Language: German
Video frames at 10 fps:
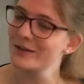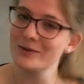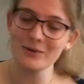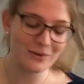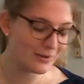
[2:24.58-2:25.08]

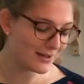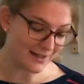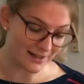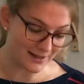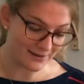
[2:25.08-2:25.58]
Oh
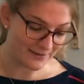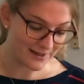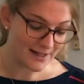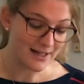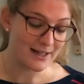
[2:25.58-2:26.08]
nein,
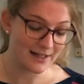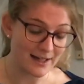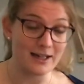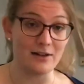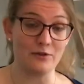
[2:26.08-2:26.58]

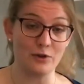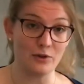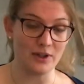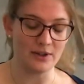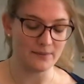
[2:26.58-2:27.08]
keiner von
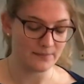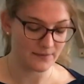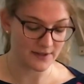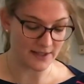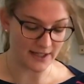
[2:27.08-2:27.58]
euch,
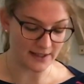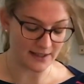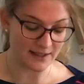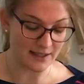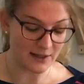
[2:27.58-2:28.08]
sagte die
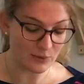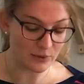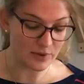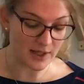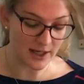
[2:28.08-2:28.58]
kleine
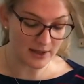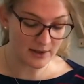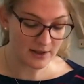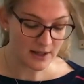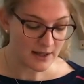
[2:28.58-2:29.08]
rote Henne.
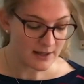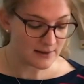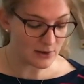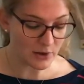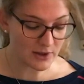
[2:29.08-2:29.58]
Sie
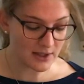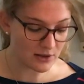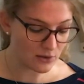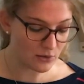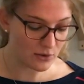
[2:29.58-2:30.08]
lockte
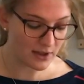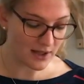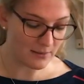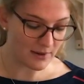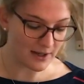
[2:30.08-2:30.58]
ihre Küken
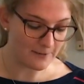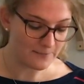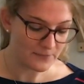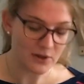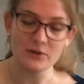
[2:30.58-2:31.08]
herbei
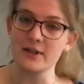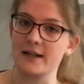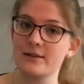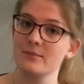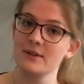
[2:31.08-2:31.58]
und
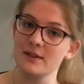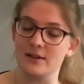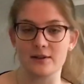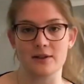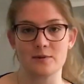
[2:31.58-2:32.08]
teilte mit
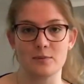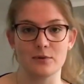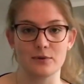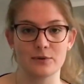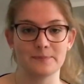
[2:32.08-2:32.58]
ihnen das
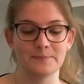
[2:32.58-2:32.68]
Brot